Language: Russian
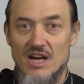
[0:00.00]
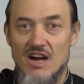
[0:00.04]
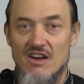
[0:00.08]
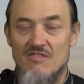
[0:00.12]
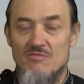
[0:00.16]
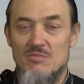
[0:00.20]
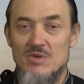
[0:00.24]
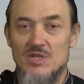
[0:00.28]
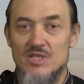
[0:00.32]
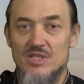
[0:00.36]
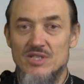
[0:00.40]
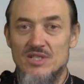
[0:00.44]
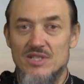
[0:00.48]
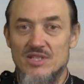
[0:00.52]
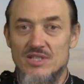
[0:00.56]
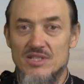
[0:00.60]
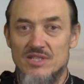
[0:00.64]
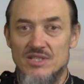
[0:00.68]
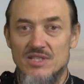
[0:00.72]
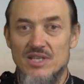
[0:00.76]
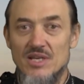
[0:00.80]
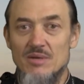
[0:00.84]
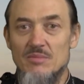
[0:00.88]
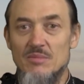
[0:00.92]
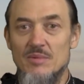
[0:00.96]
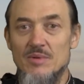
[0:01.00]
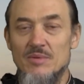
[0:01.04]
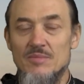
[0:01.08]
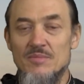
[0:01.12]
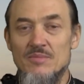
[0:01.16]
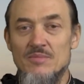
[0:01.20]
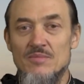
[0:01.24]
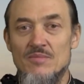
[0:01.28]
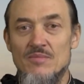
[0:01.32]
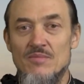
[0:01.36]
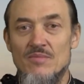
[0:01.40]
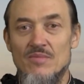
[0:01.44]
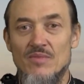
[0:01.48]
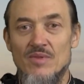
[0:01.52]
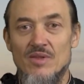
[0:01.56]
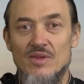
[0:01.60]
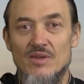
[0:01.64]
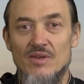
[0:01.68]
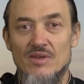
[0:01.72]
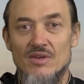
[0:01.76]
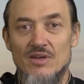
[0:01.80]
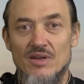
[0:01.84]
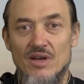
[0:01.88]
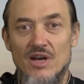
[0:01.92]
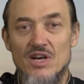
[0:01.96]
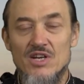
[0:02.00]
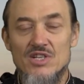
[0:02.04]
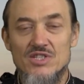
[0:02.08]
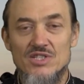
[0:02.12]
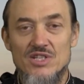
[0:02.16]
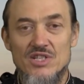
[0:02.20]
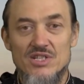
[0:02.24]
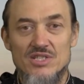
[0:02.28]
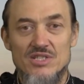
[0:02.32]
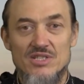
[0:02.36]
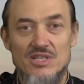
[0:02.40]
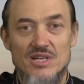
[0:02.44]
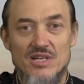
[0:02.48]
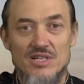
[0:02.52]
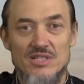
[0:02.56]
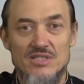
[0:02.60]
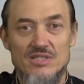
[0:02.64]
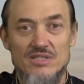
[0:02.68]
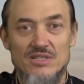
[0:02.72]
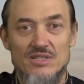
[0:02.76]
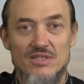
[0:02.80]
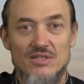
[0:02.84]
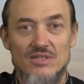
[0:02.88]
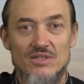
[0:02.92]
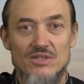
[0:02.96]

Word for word: А вместе с тем каждый из нас